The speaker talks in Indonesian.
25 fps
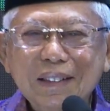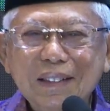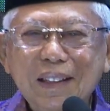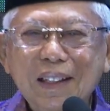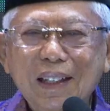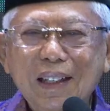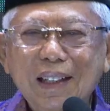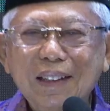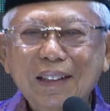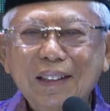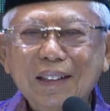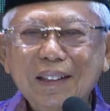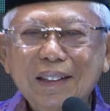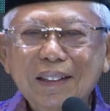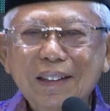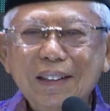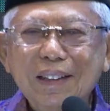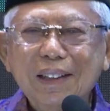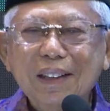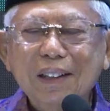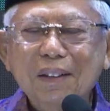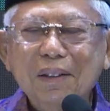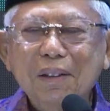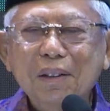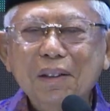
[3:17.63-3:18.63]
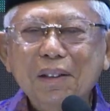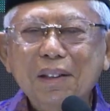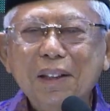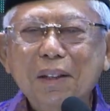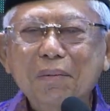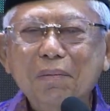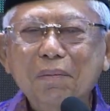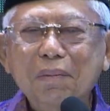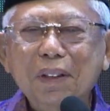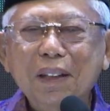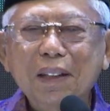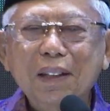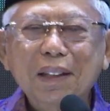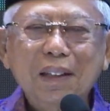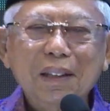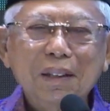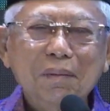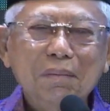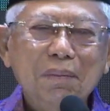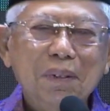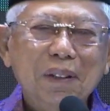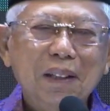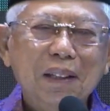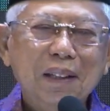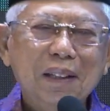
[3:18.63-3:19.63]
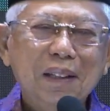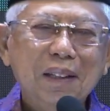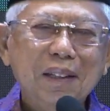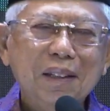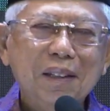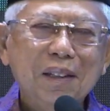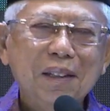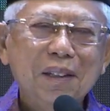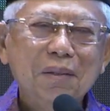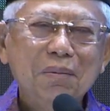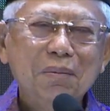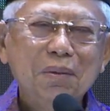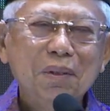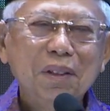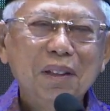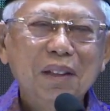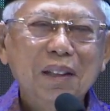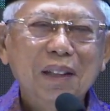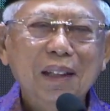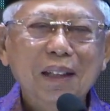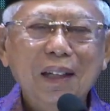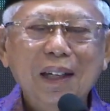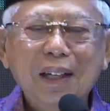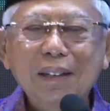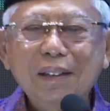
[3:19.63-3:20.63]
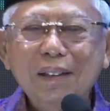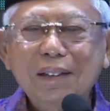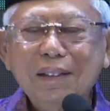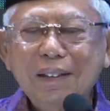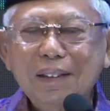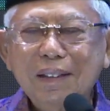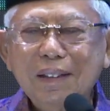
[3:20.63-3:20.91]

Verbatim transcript: dan kita konsepkan apa yang kita sebut dengan